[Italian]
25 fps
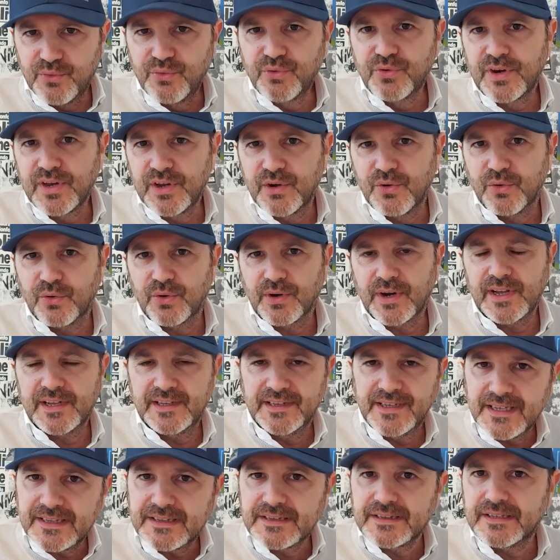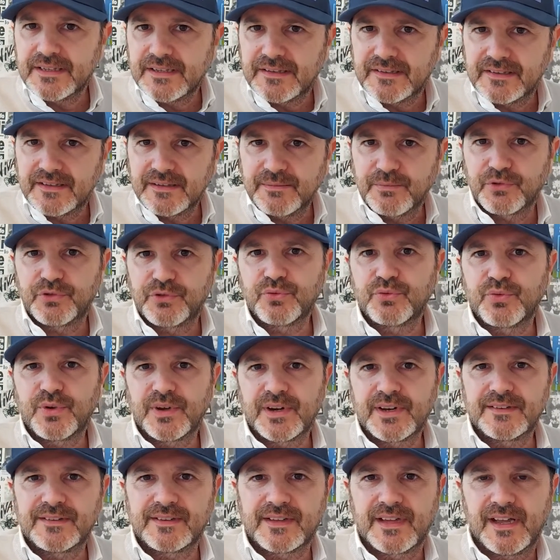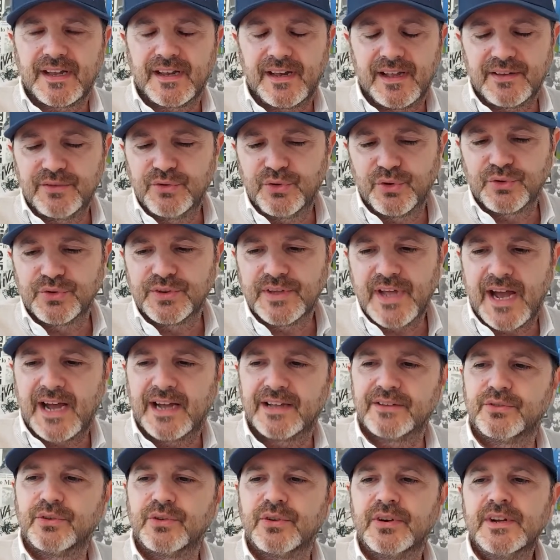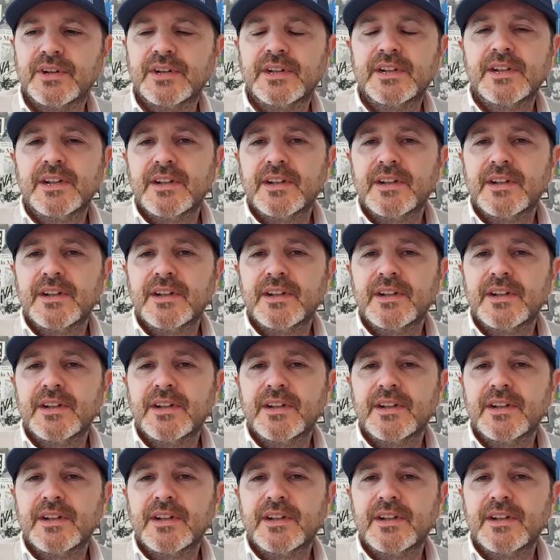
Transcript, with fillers: un rigore nettissimo su Coraschelia non dato.